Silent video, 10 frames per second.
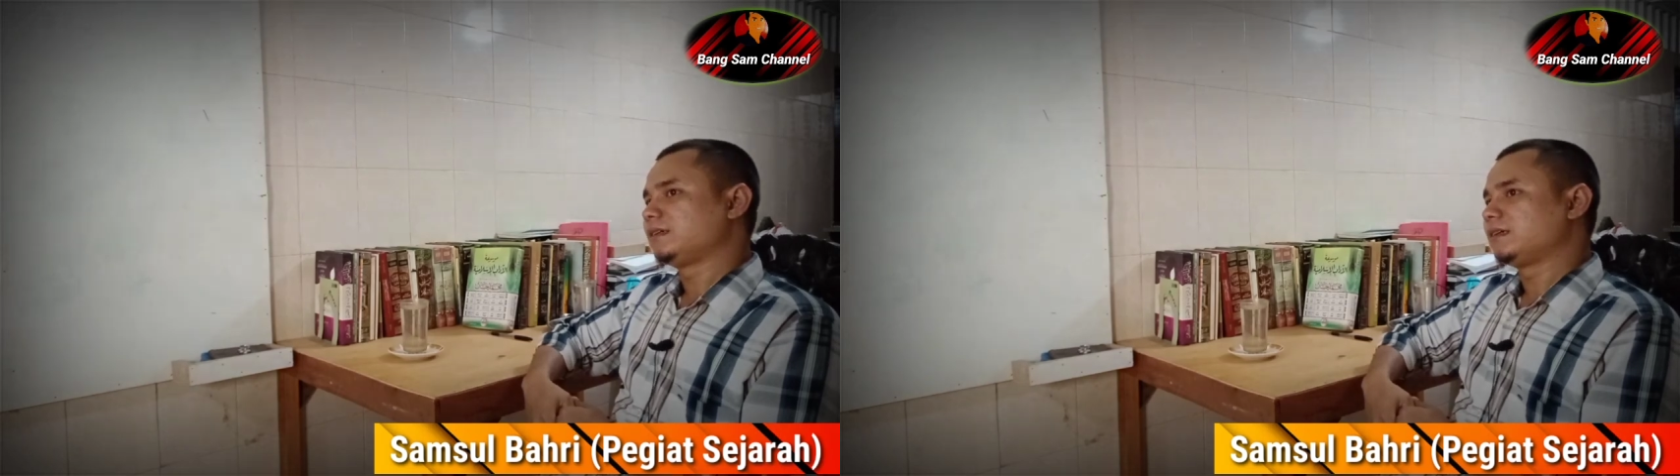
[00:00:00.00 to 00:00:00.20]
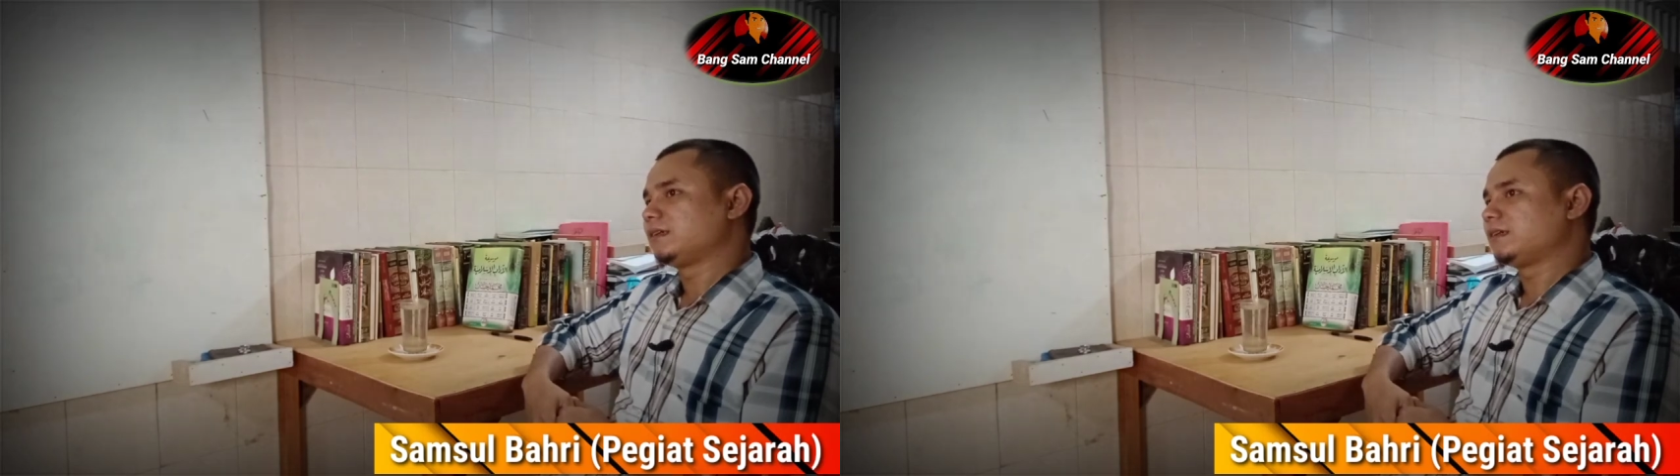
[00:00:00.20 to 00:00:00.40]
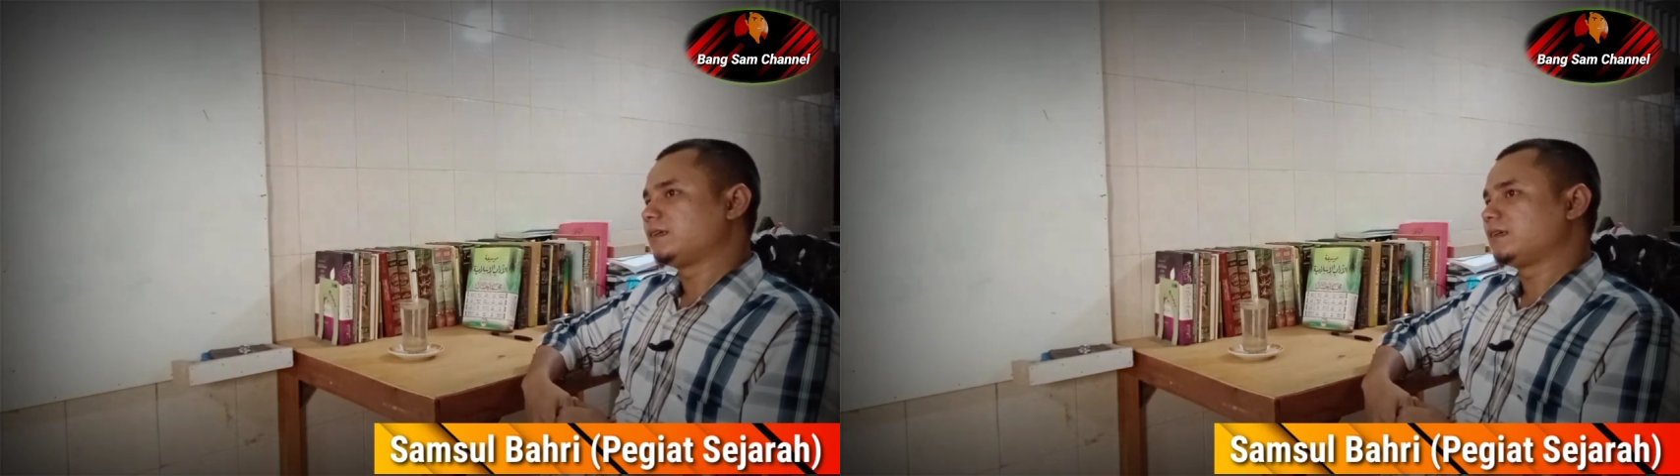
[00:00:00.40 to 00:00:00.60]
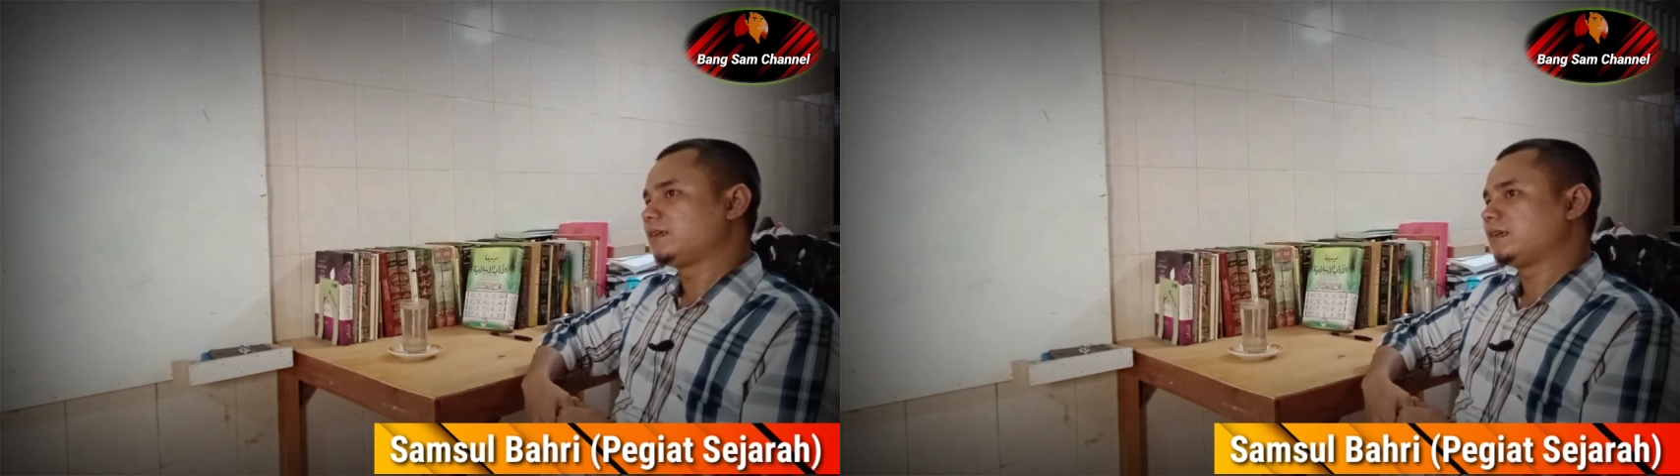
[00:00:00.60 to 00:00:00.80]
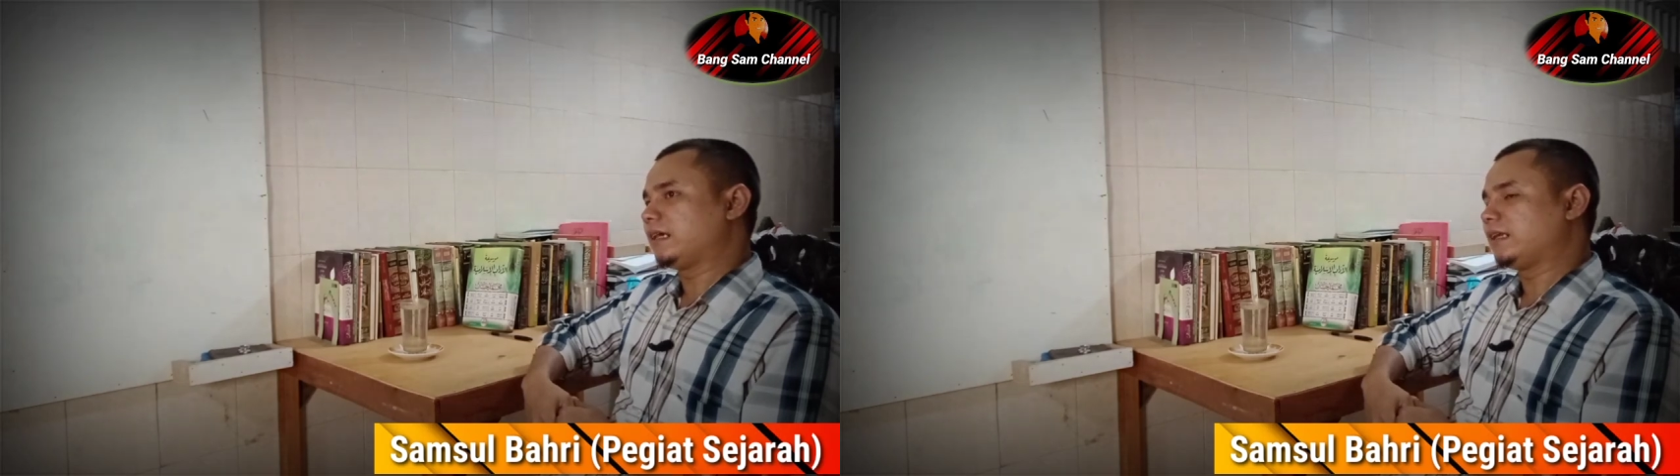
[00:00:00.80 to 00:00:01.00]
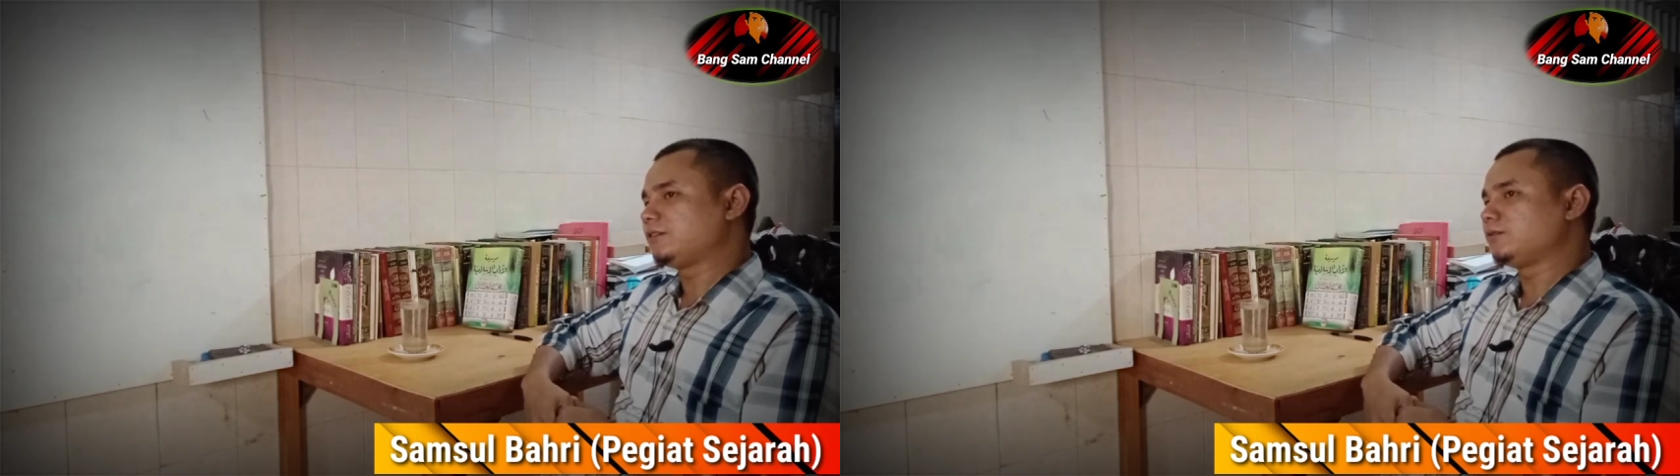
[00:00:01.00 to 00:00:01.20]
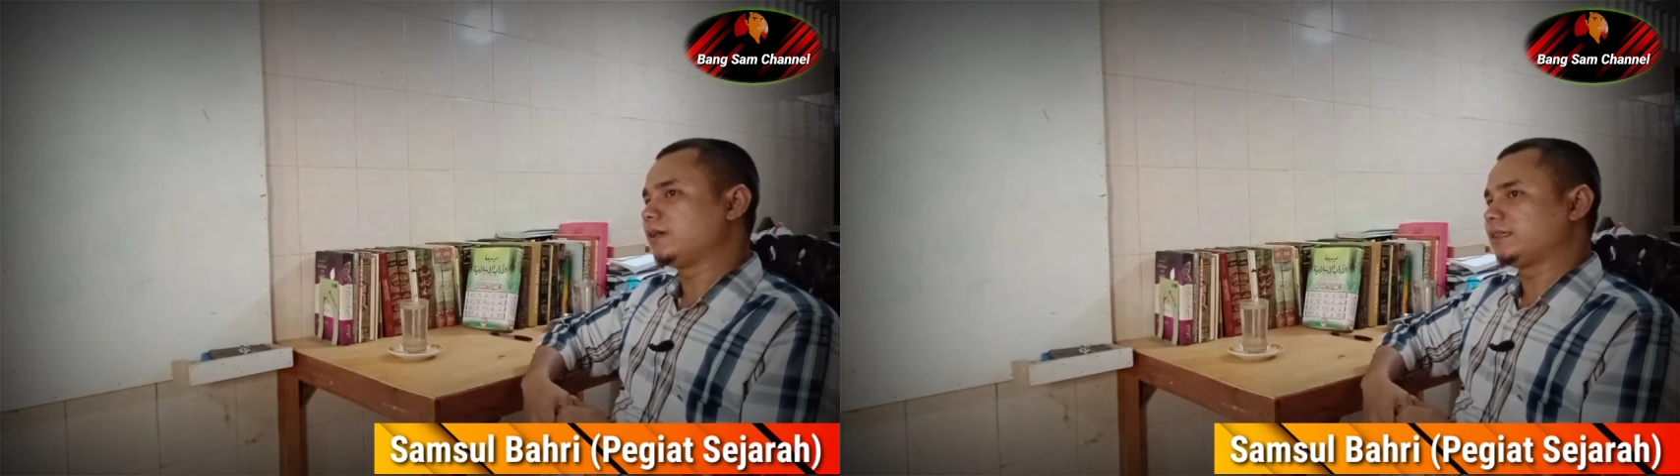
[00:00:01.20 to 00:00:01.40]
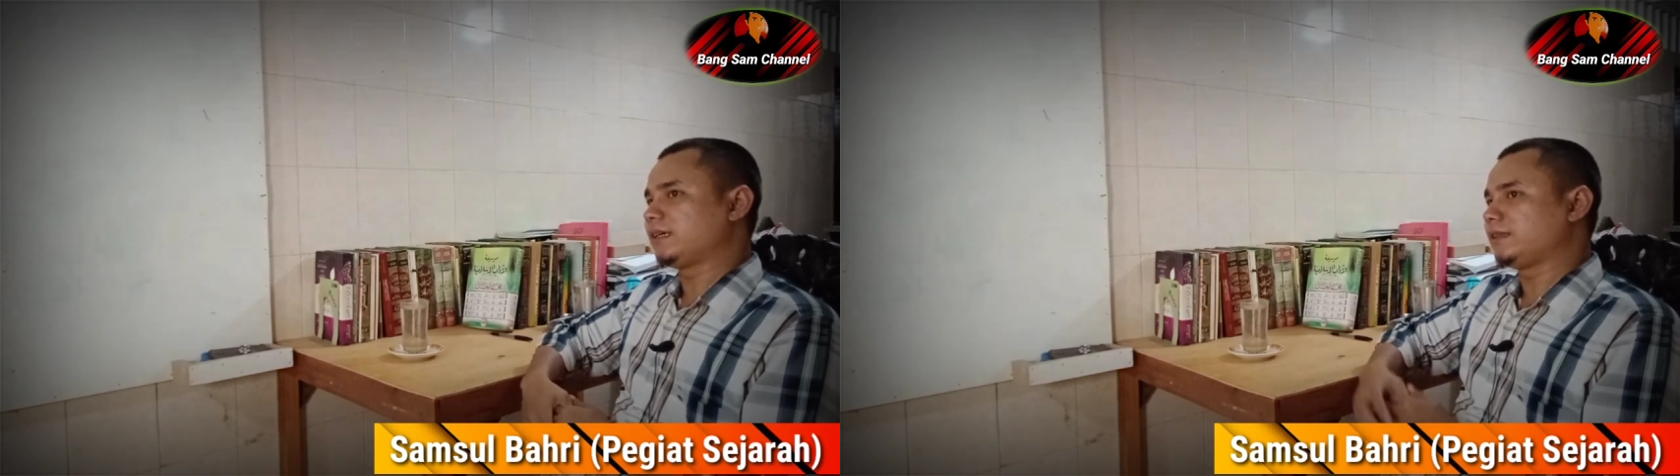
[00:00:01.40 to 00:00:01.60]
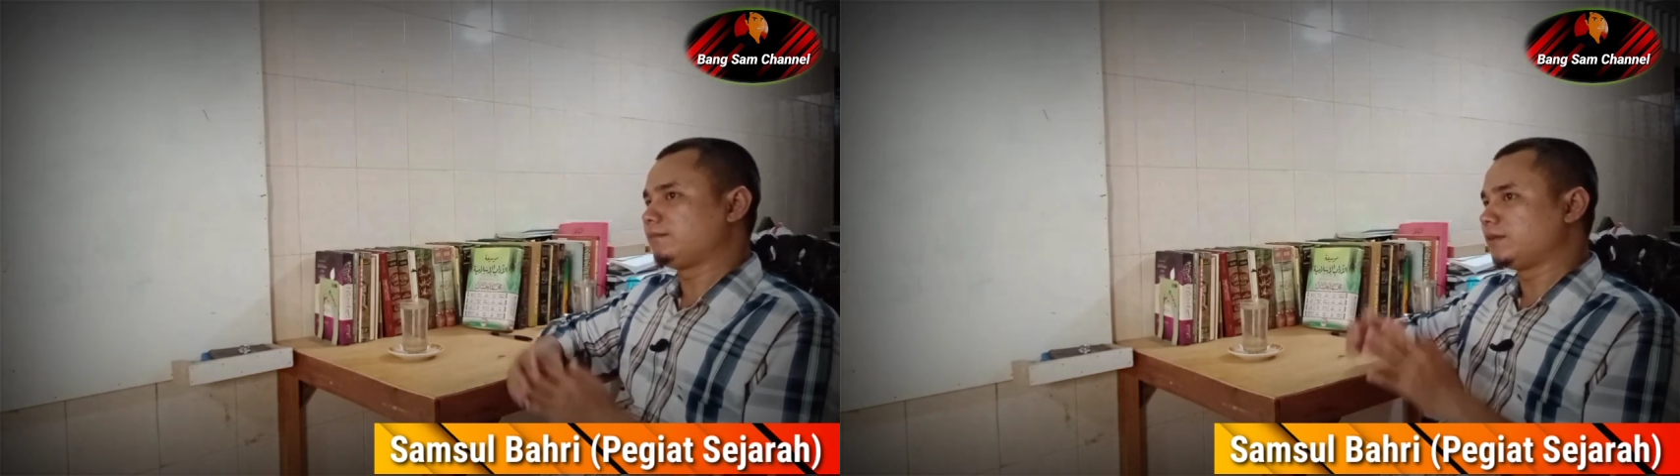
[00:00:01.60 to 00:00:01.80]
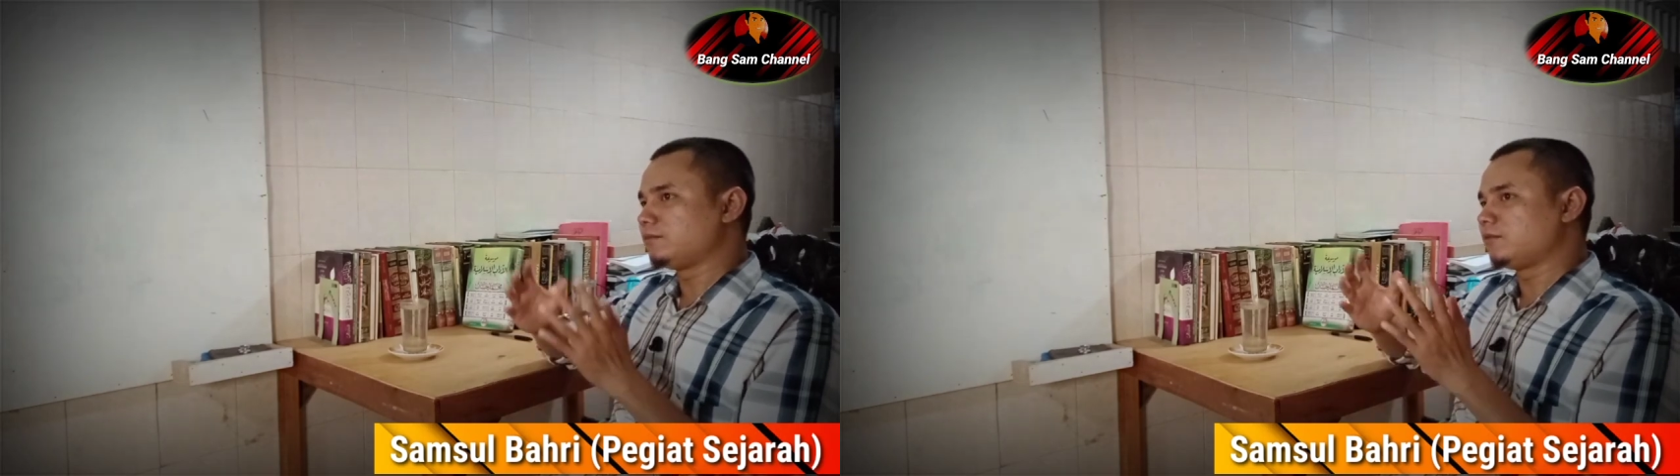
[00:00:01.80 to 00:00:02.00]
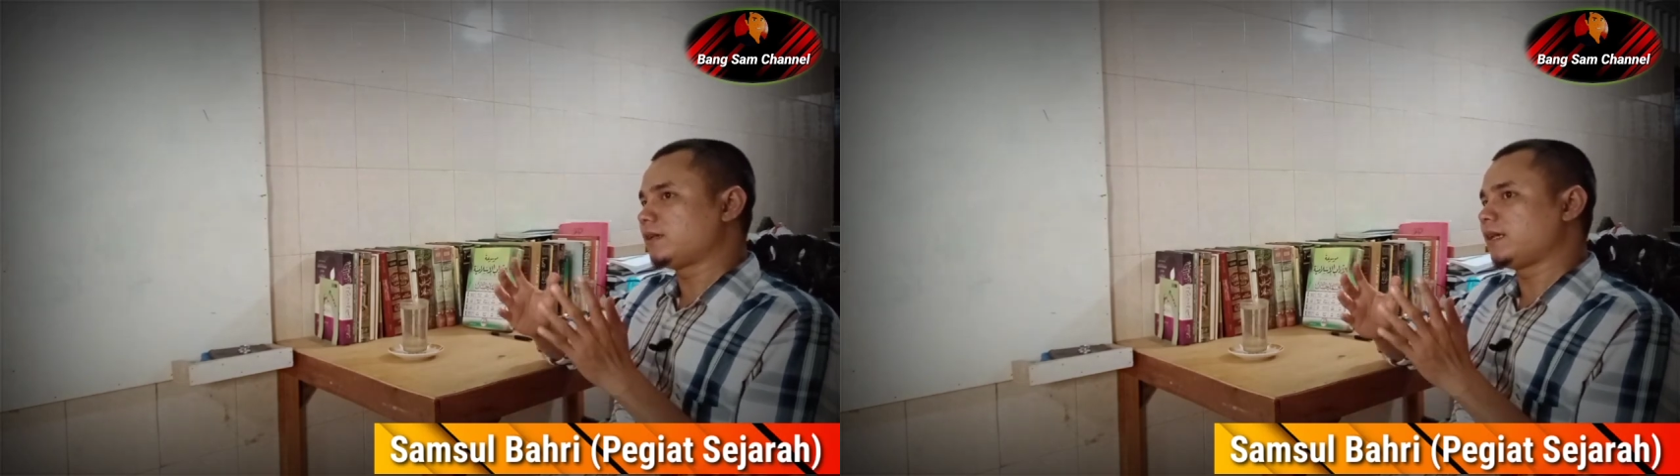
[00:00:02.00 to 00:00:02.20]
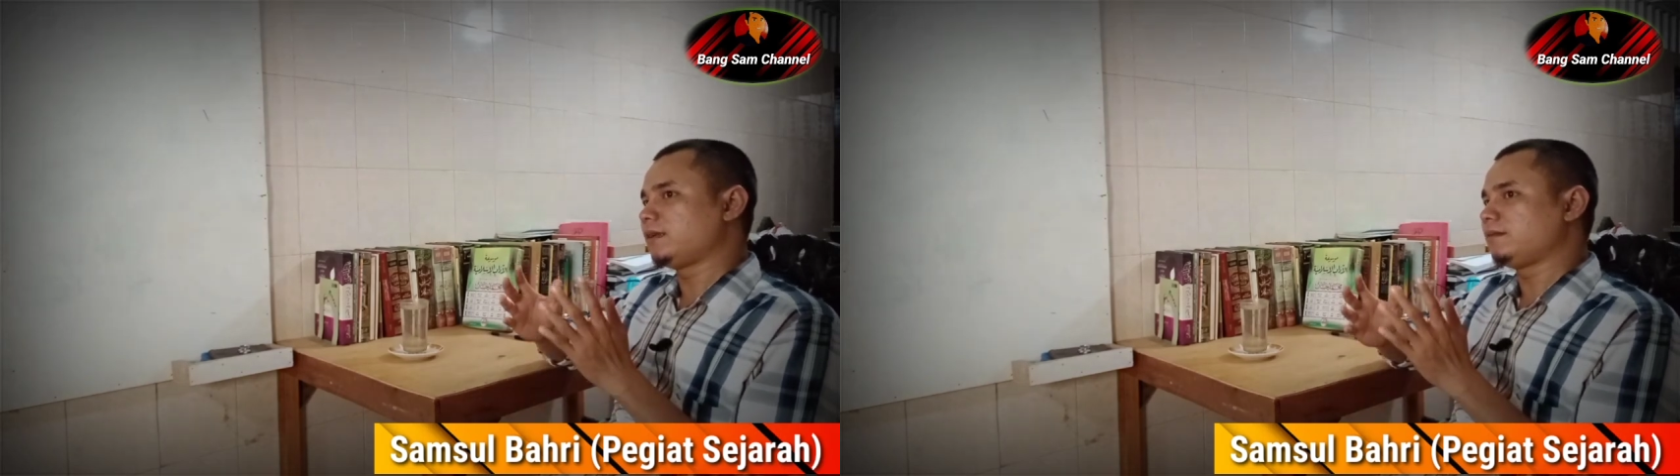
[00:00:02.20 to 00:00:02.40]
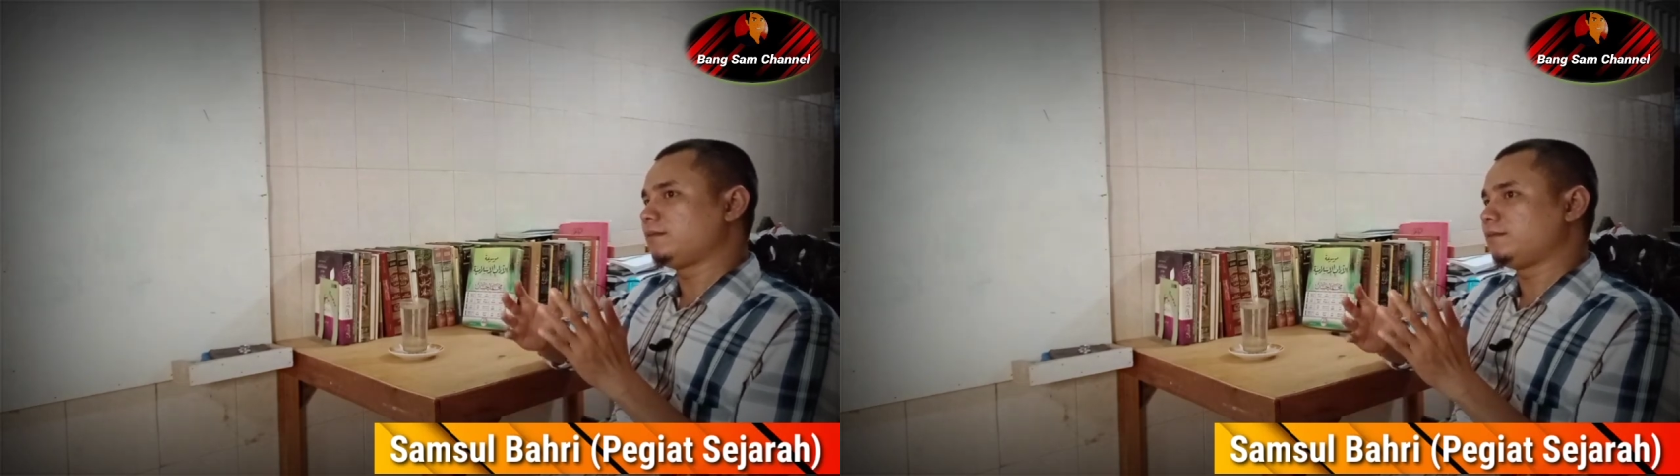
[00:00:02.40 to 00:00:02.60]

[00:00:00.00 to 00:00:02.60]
Uh, ada juga saya menemukan